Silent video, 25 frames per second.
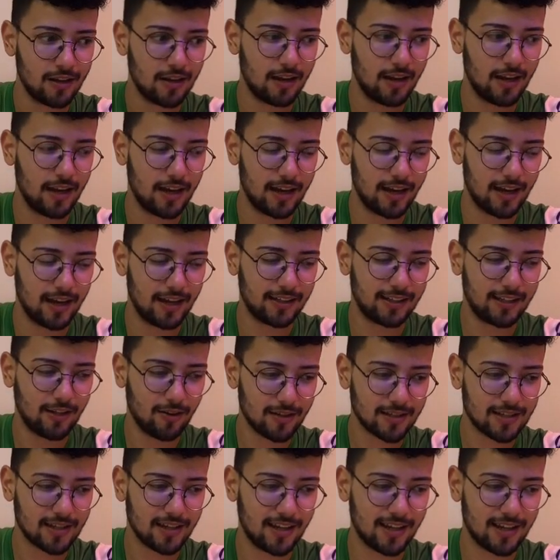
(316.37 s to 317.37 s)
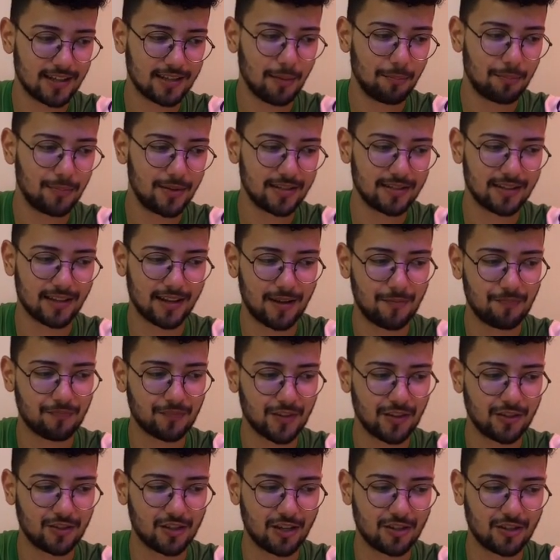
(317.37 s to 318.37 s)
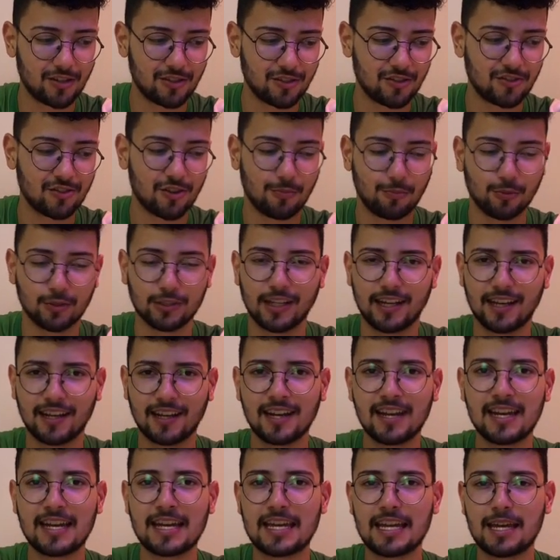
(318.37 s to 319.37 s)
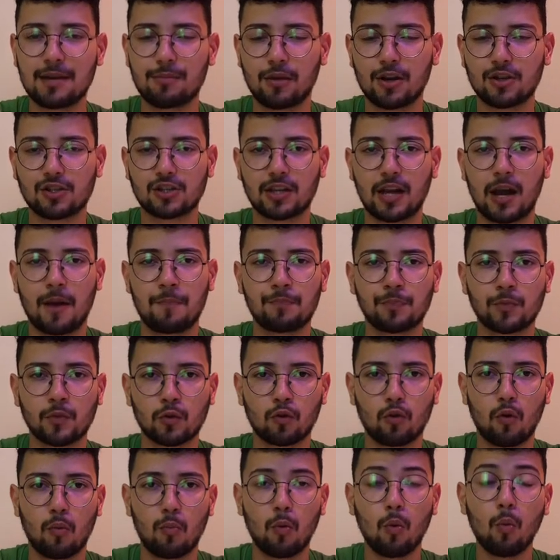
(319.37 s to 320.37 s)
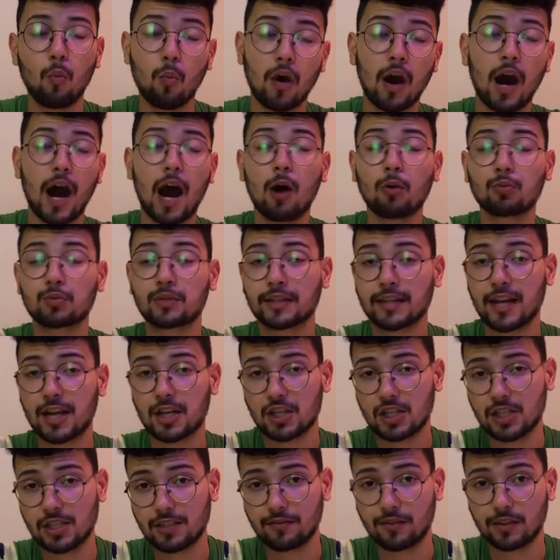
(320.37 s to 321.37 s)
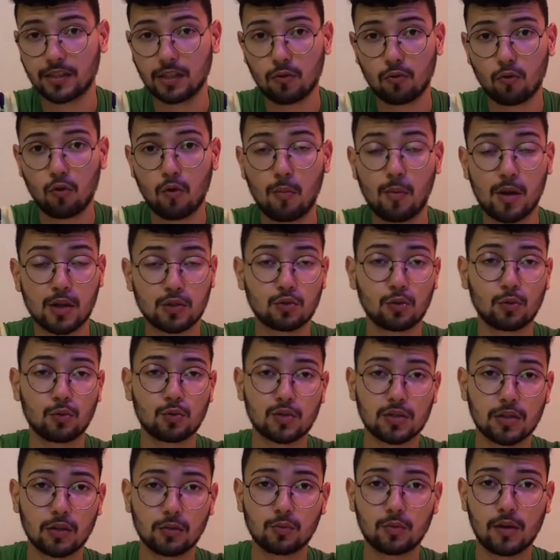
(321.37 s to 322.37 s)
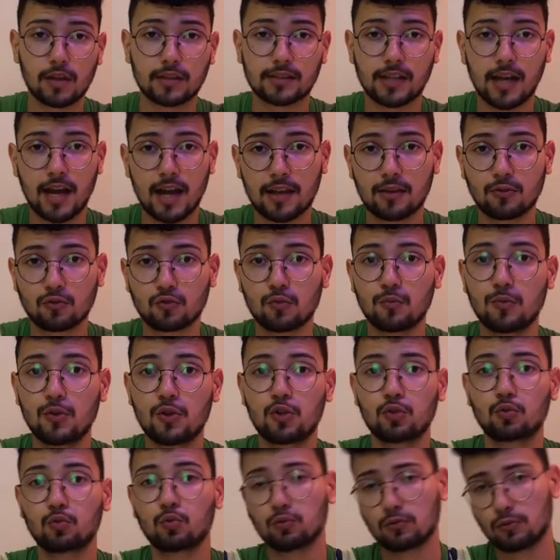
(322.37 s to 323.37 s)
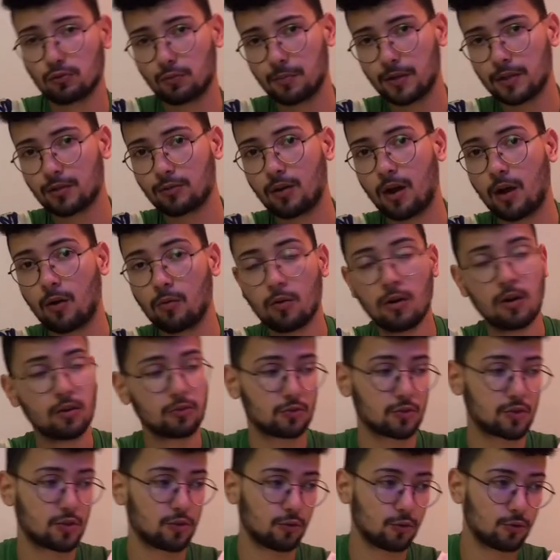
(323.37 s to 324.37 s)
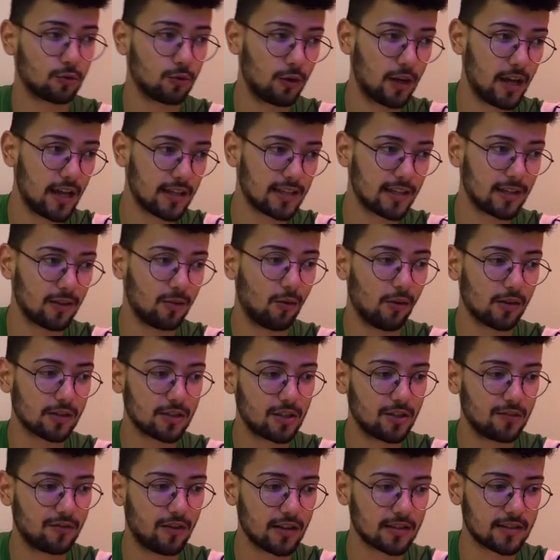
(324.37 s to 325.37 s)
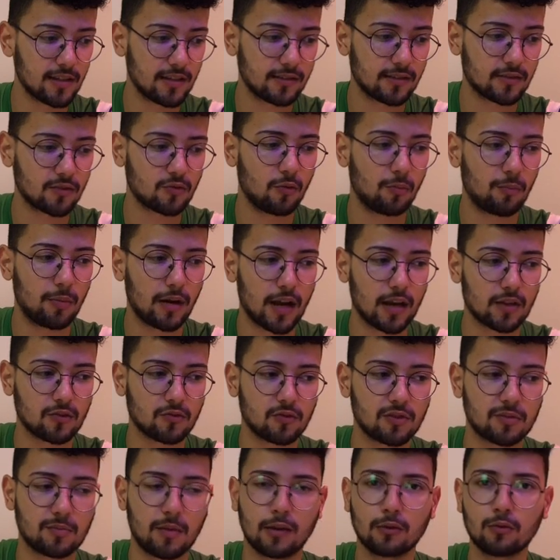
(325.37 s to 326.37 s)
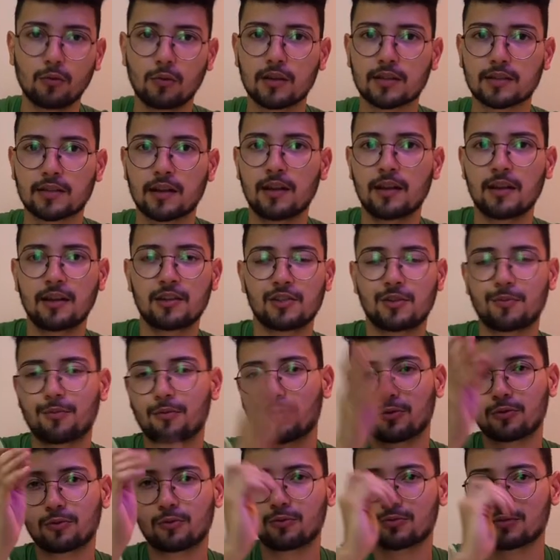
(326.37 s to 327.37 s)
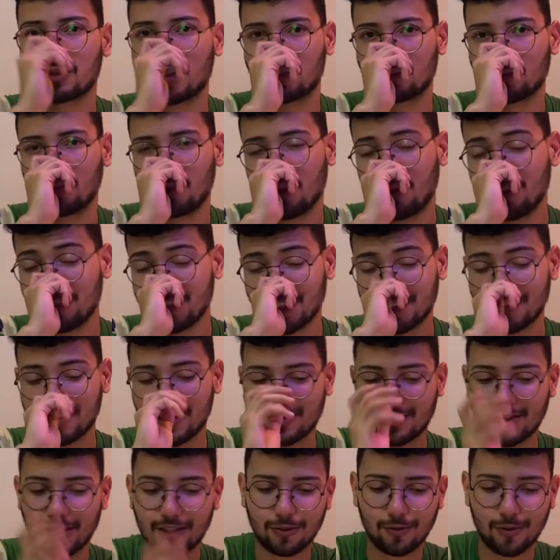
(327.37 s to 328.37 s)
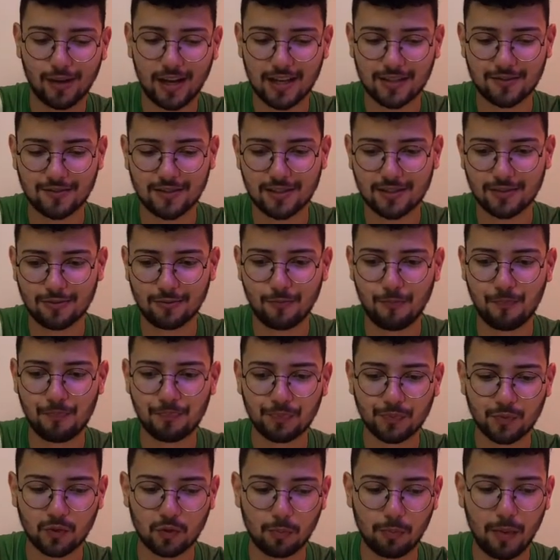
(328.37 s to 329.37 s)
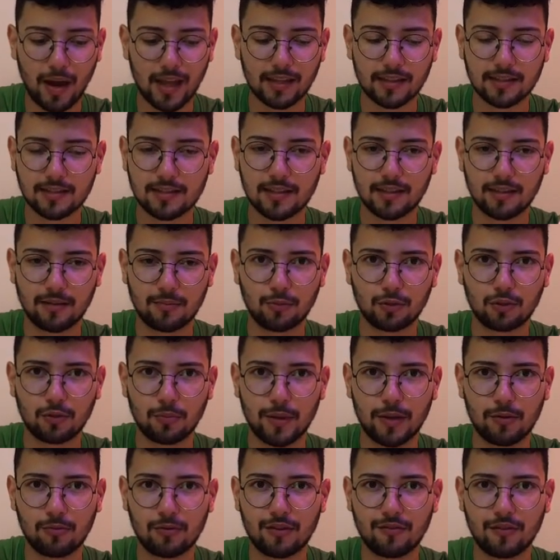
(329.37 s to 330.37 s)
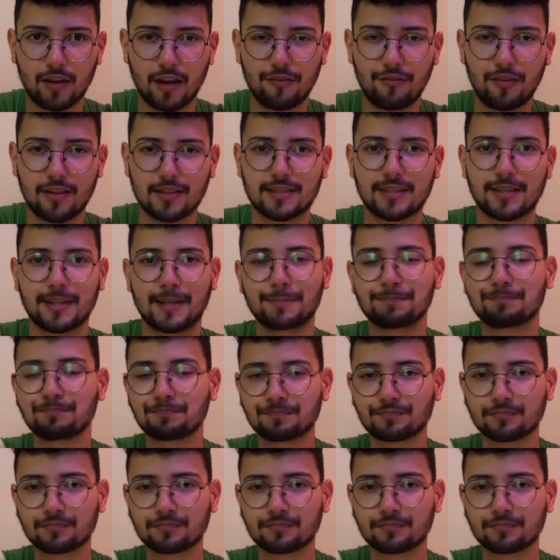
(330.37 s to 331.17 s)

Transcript: é, deu essa, essa pista, né? Que já, a gente já poderia imaginar como uma alternativa, não como uma solução do ataque, o substituto Pedro Raul, torcedor do Goiás, ele gosta de fazer essas comparações malucas, né? Tipo quando contratou, eu entendo que a diretoria às vezes não, não balança muito bem o que vai fazer, né?